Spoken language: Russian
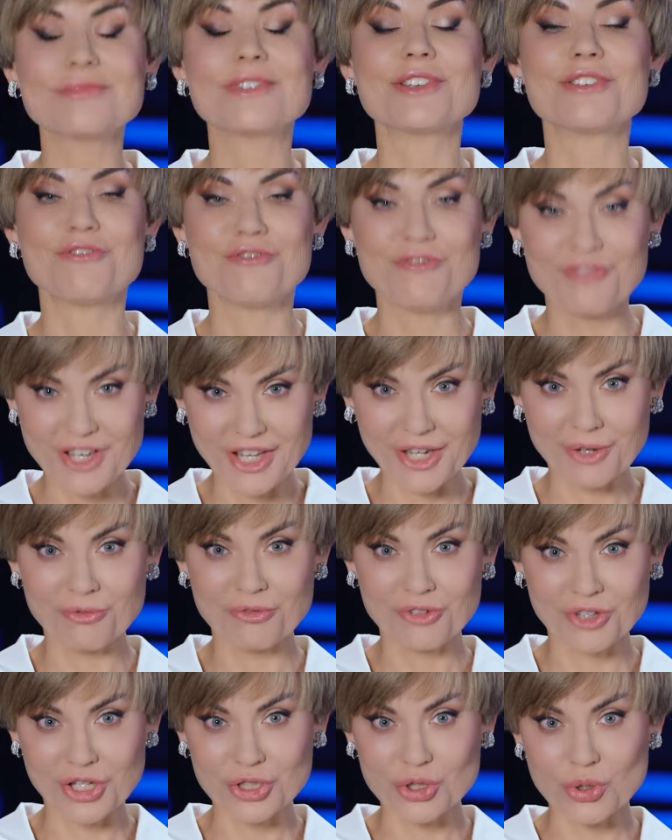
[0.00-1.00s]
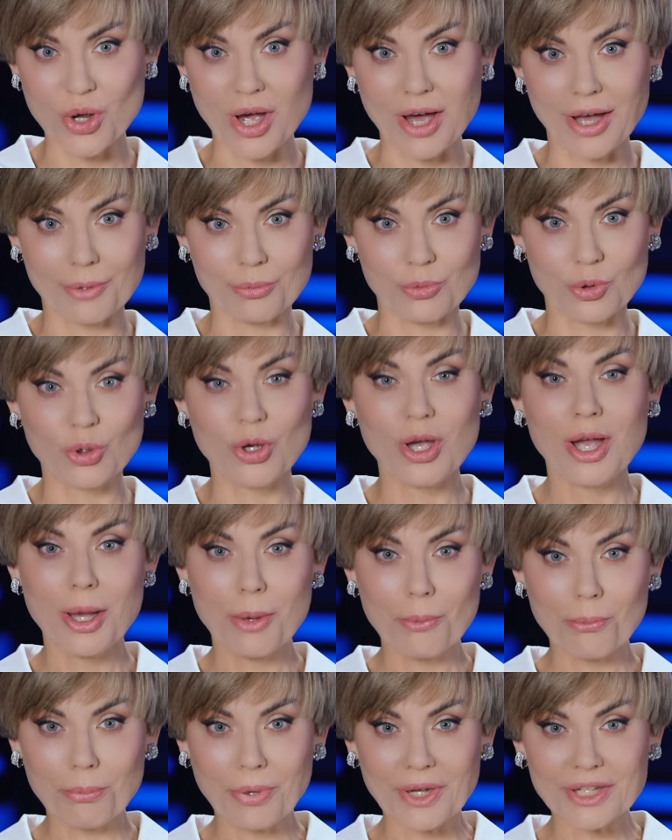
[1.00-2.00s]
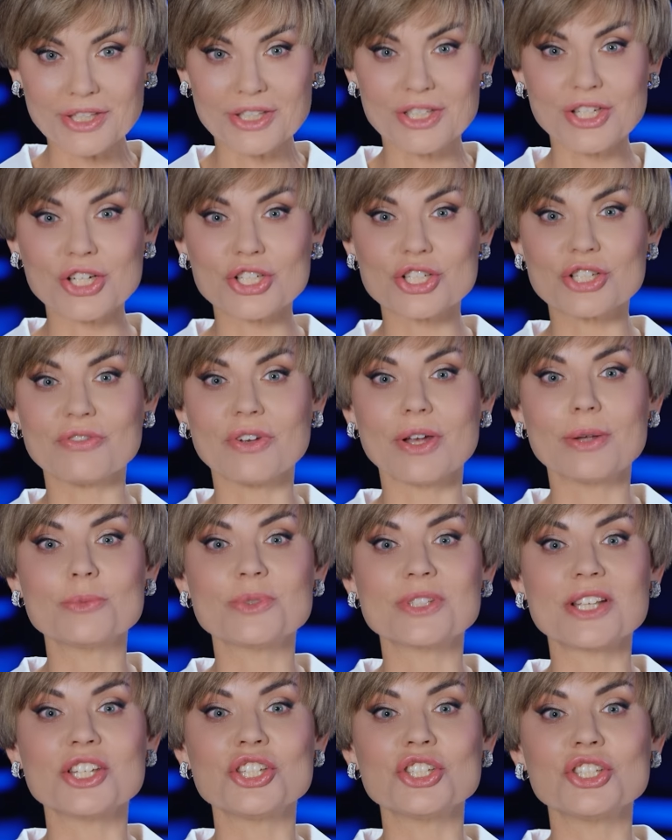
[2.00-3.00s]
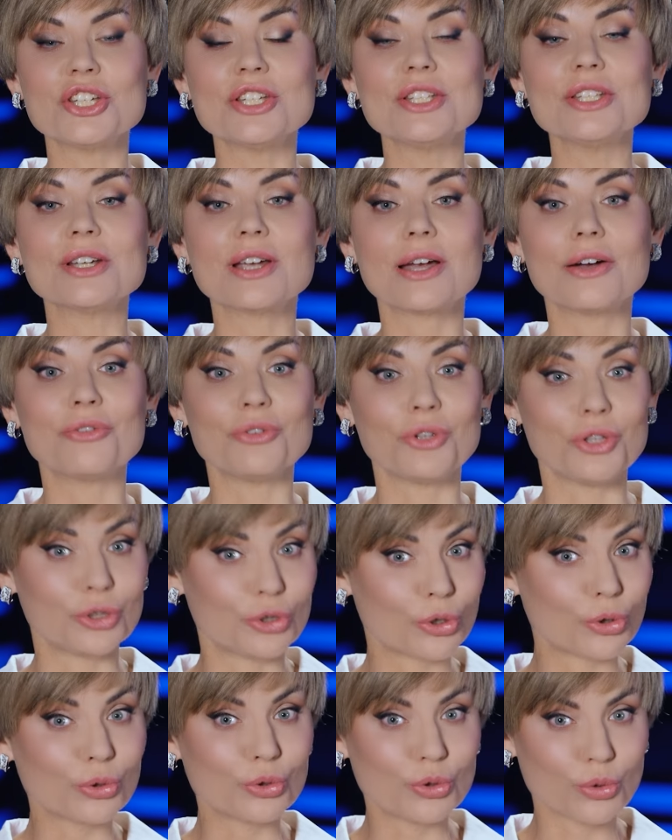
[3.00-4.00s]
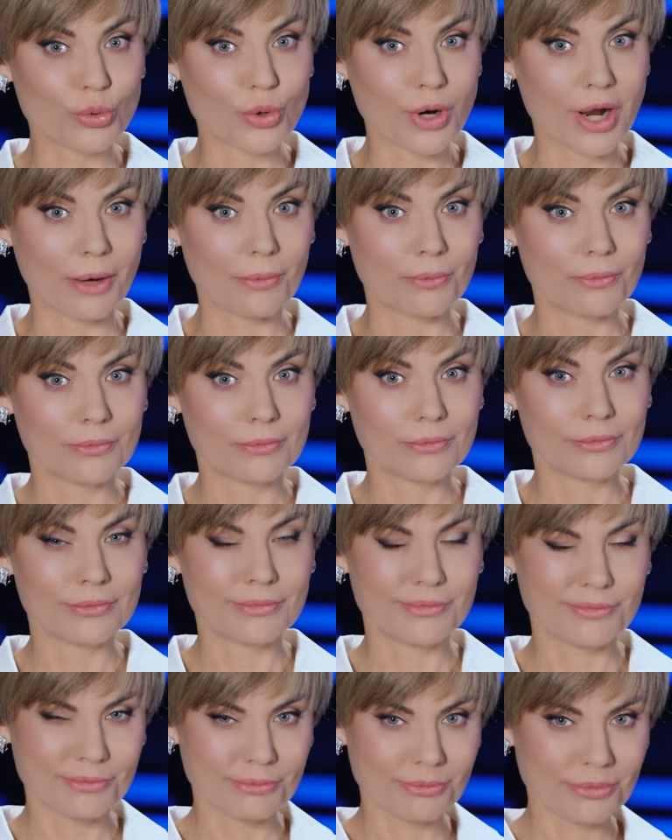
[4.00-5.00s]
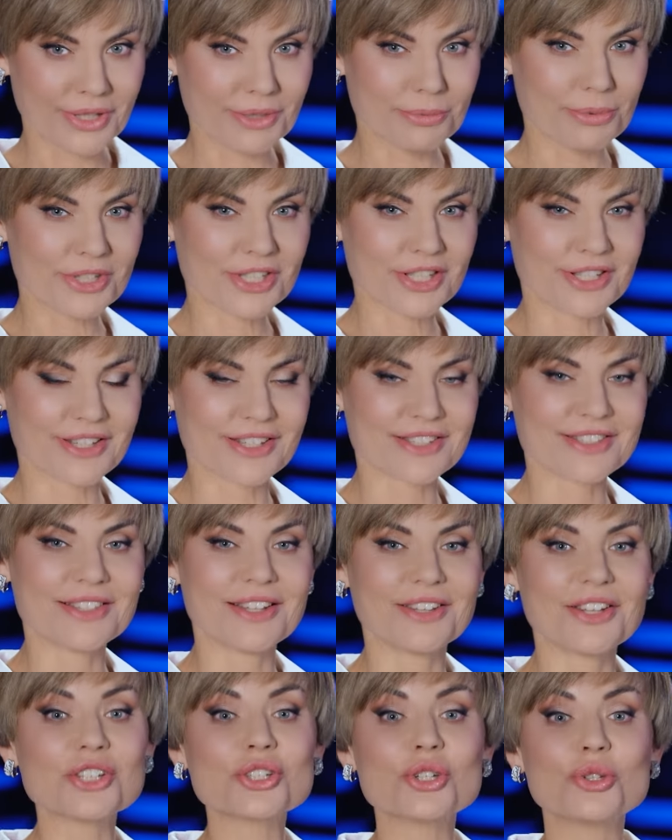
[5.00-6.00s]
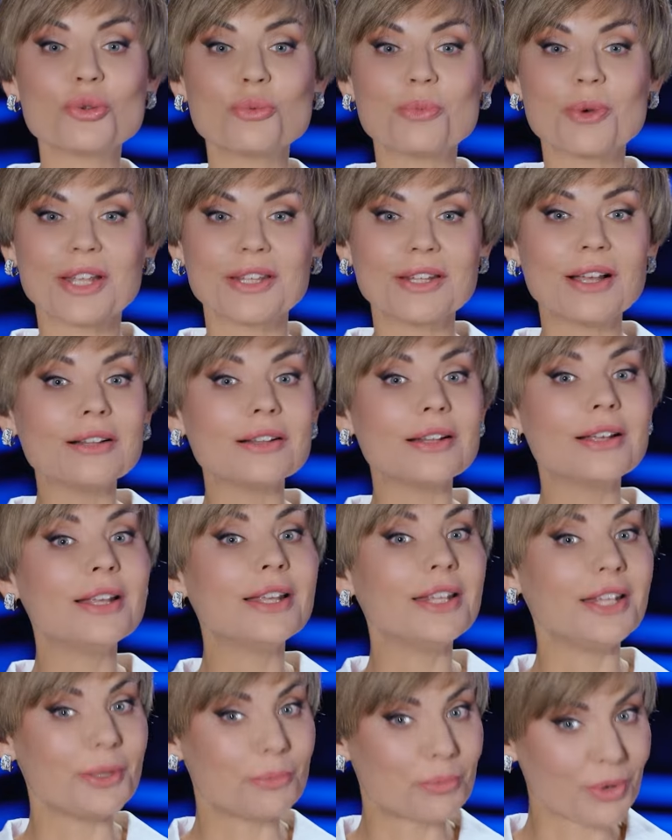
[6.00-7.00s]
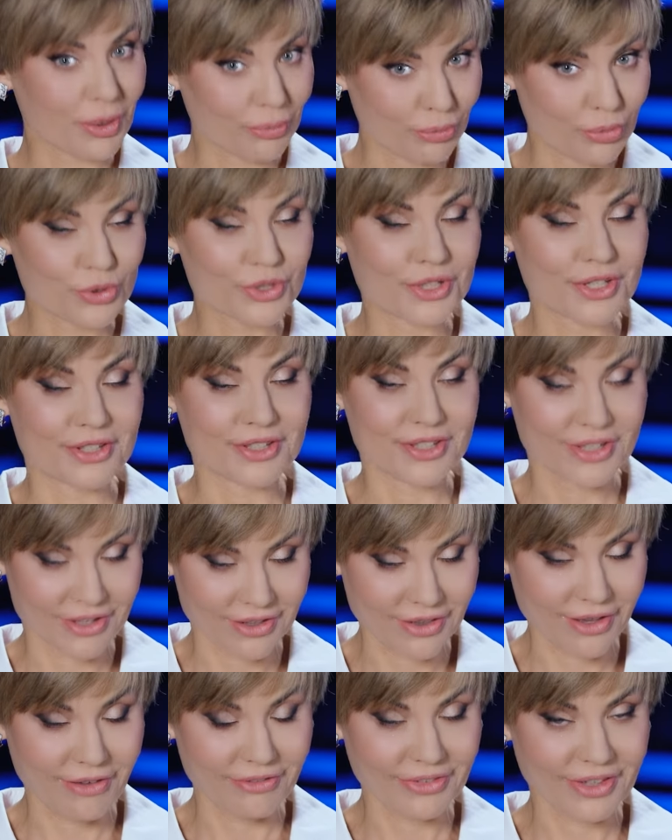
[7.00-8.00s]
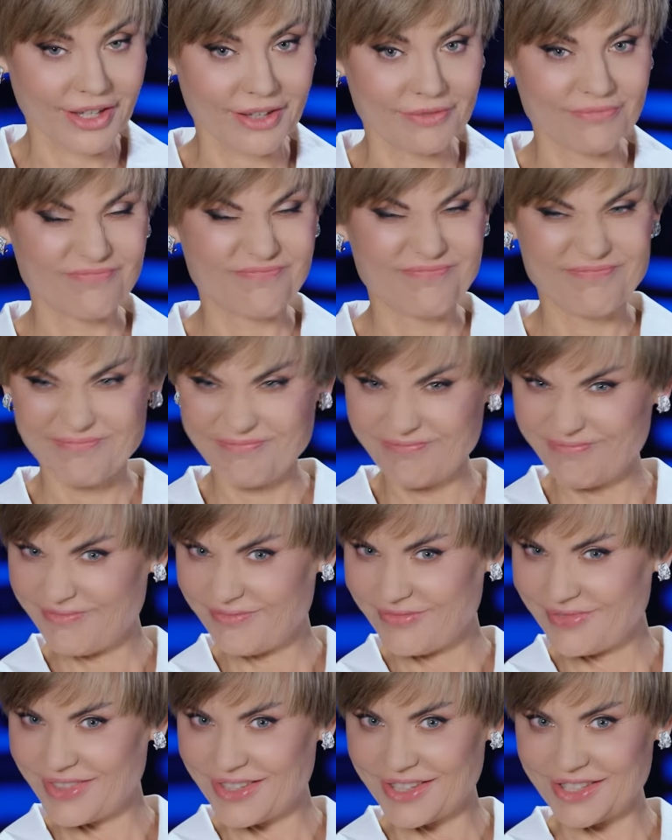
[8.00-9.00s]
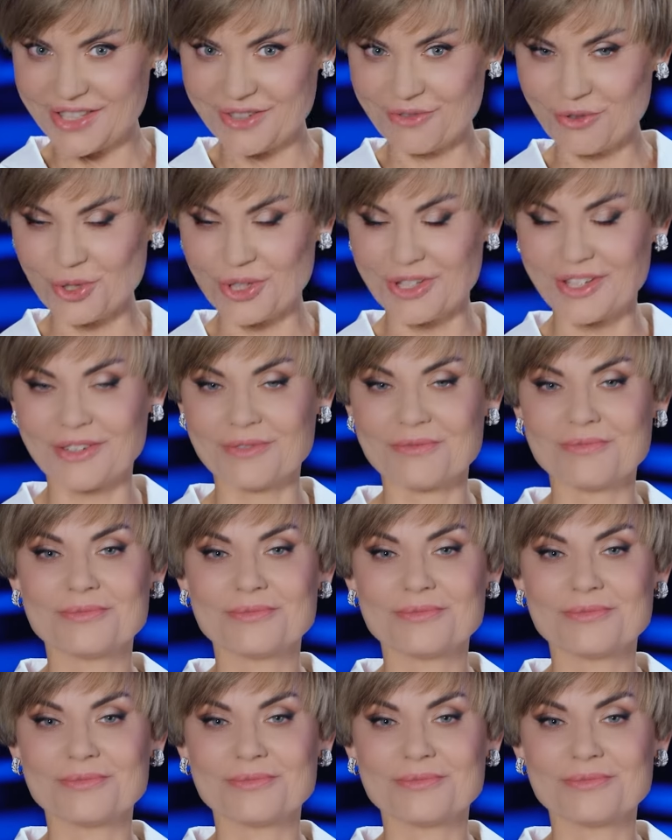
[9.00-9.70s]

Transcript: Верим в нашу армию, поддерживаем защитников и друг друга. Подпишитесь на наш YouTube-канал и пропустите главное не сегодня.